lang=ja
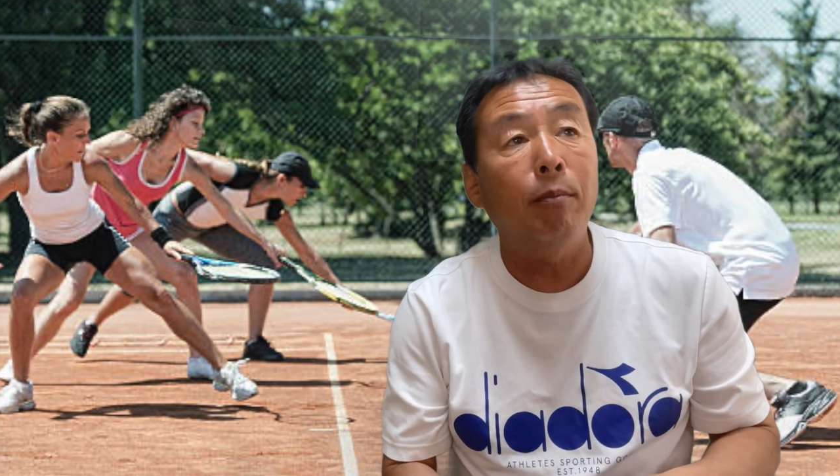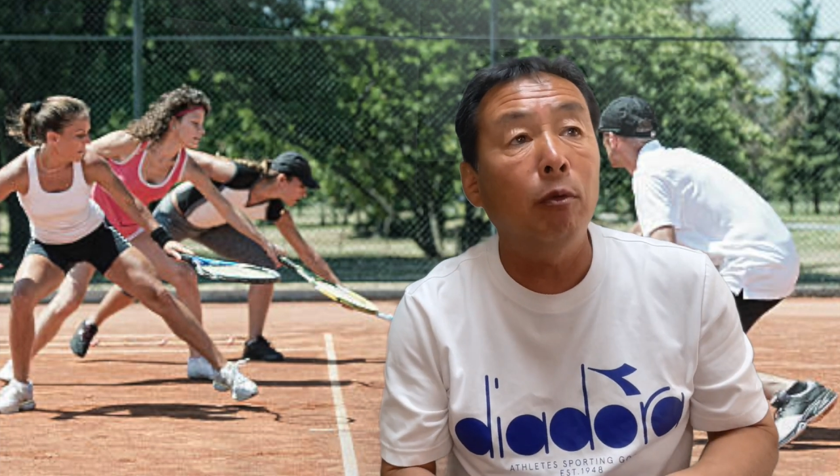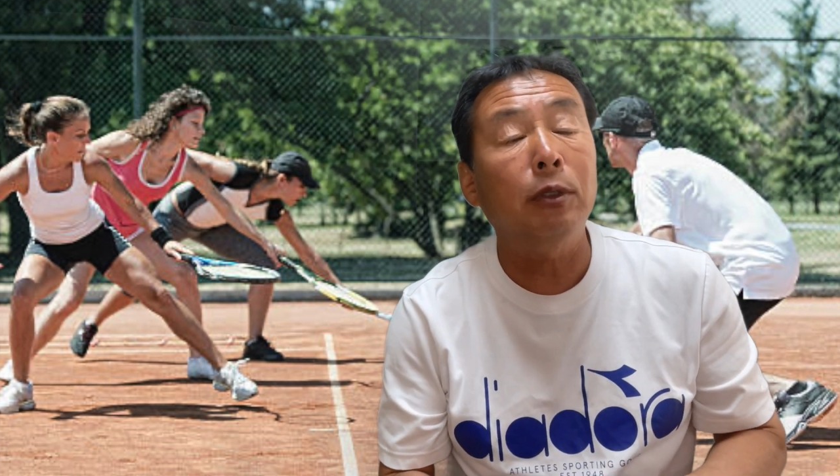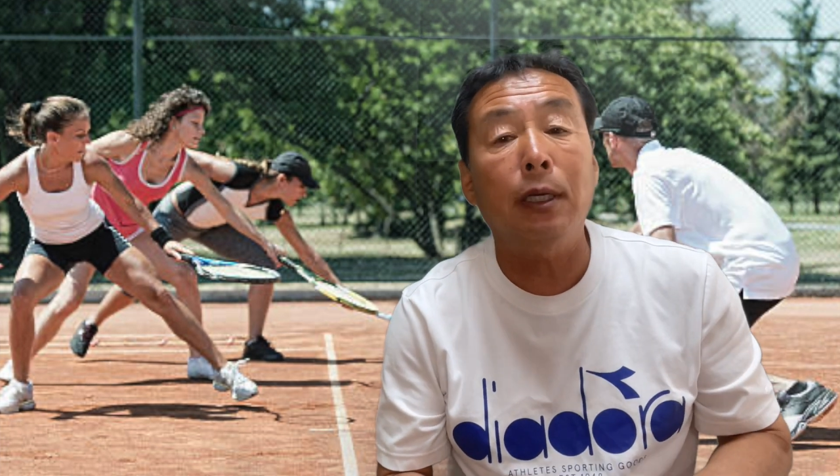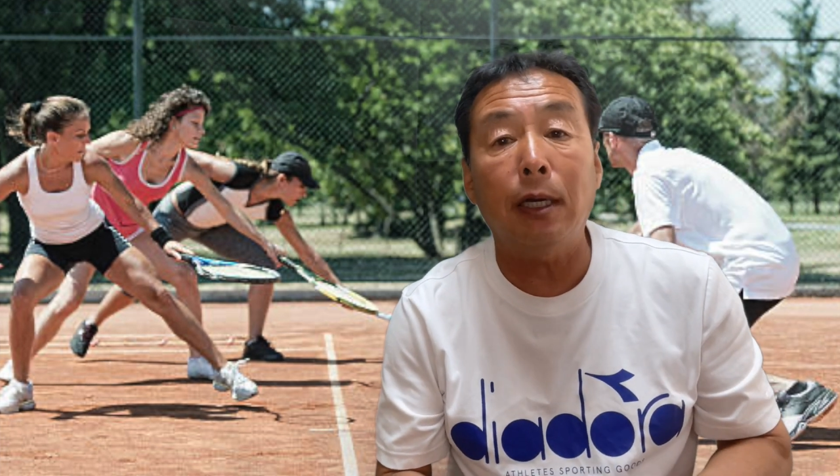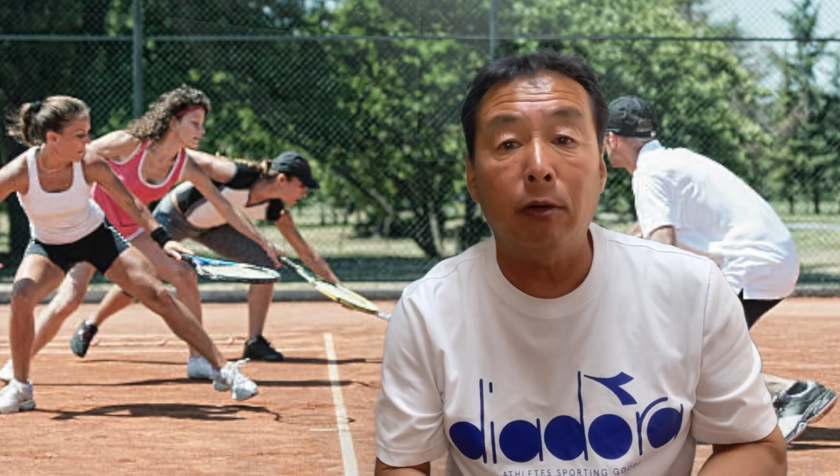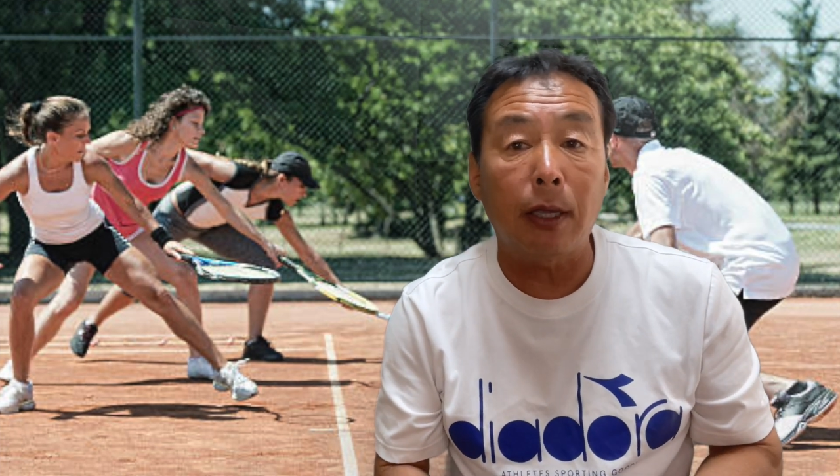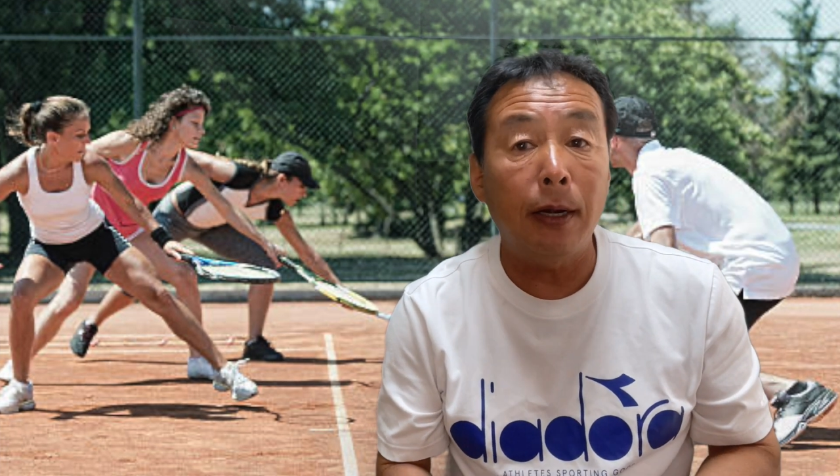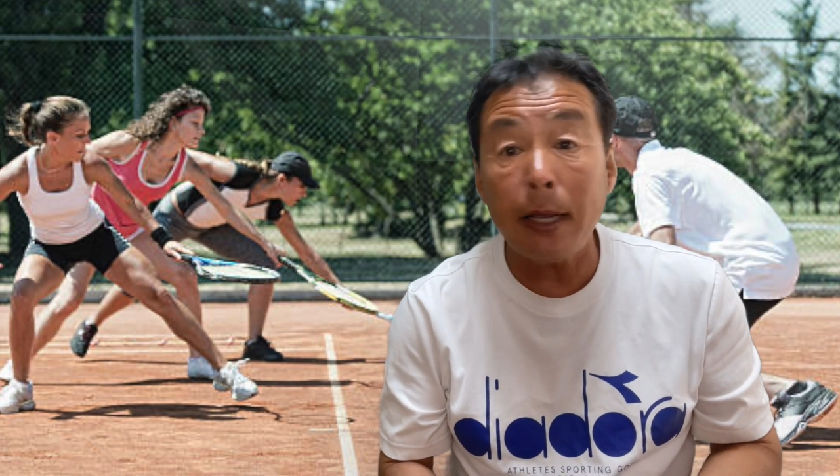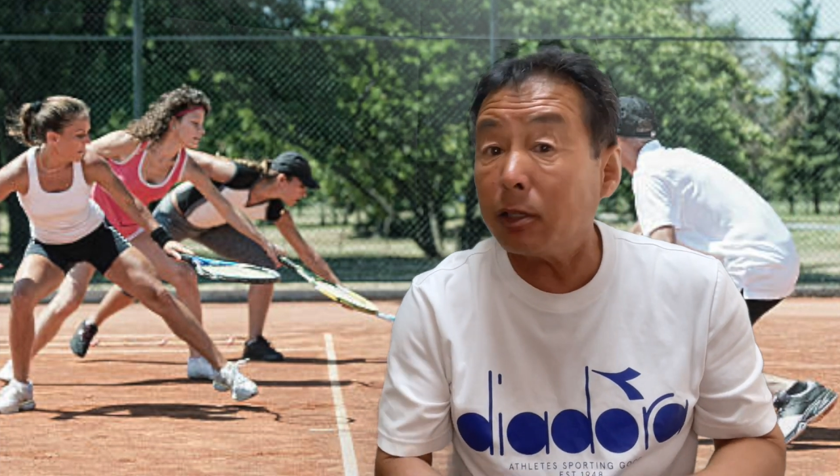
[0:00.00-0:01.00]
目的なの
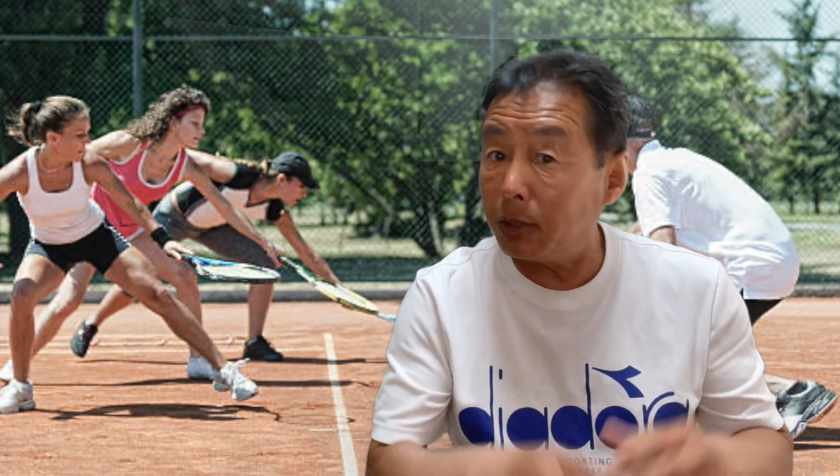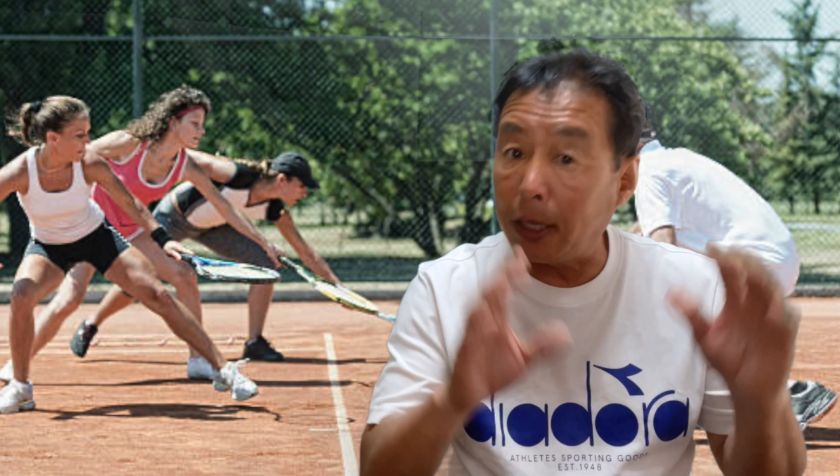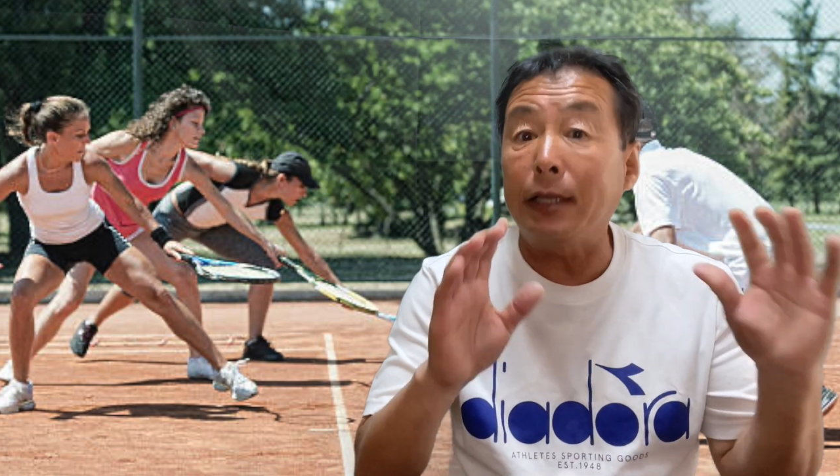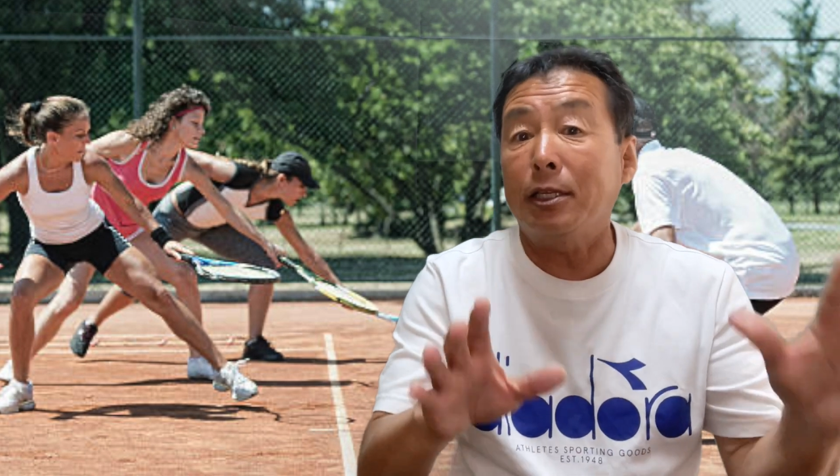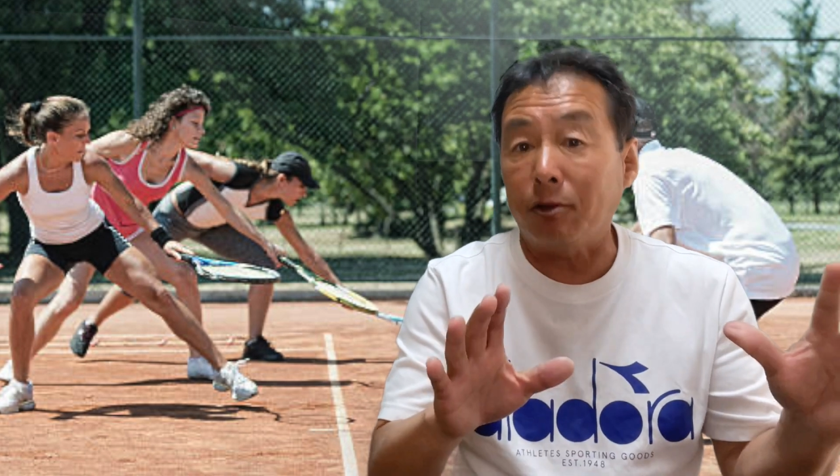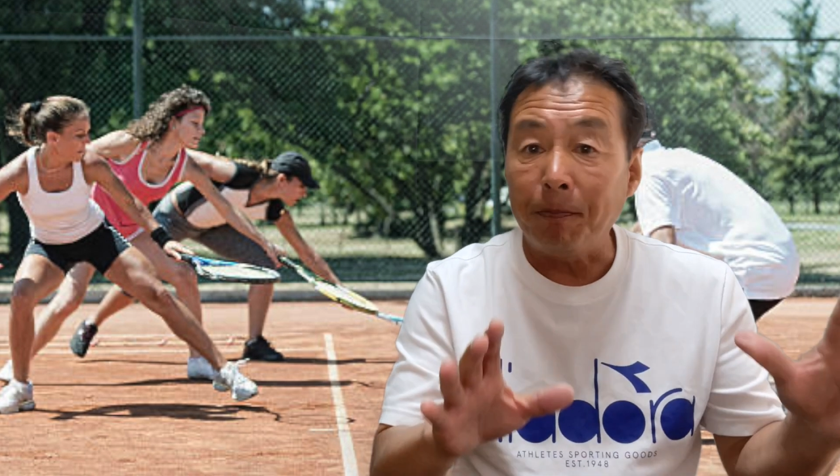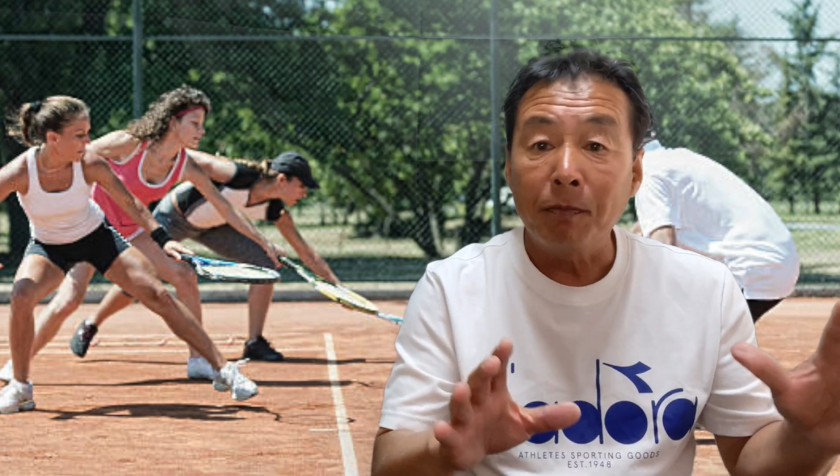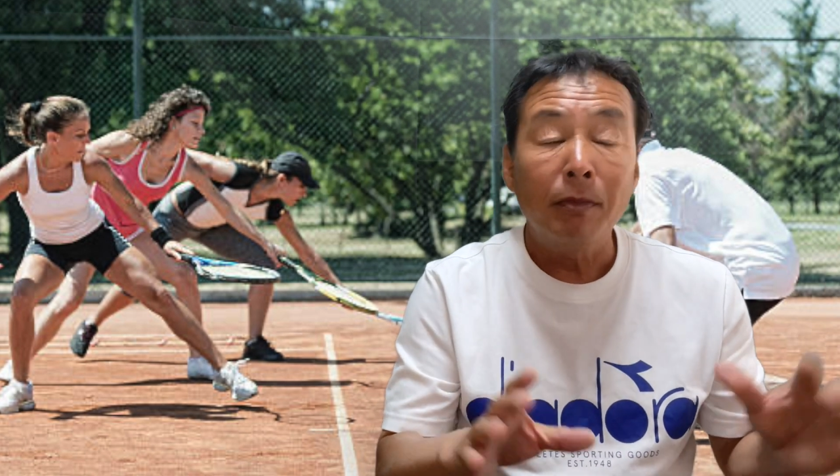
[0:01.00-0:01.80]
で、レッスンじゃないんですよ。